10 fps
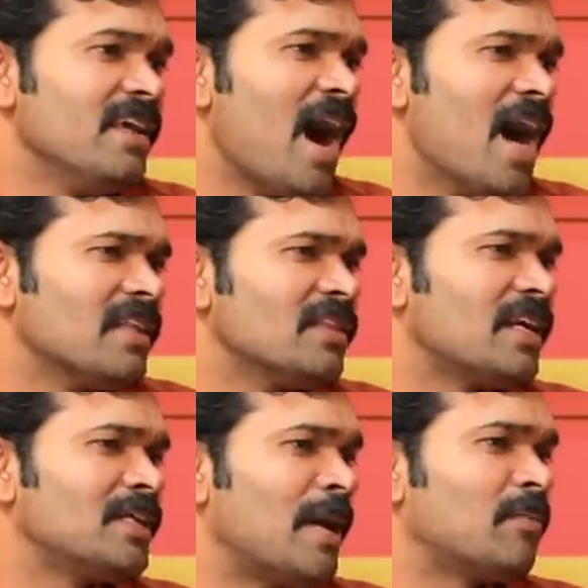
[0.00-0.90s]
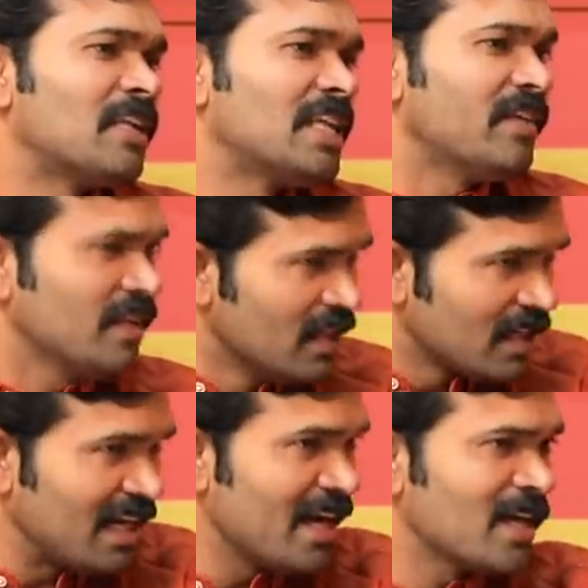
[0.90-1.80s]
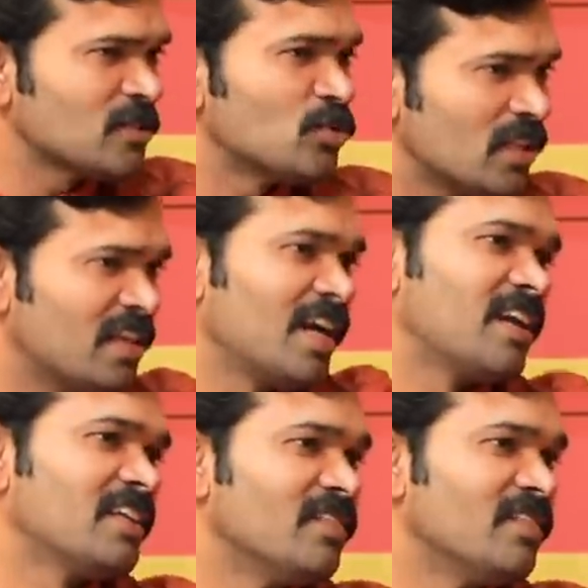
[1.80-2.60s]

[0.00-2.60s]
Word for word: யார் இந்த ரெண்டாம் கட்ட தலைவர் கல்யாண சுந்தர் ரெண்டாம் கட்ட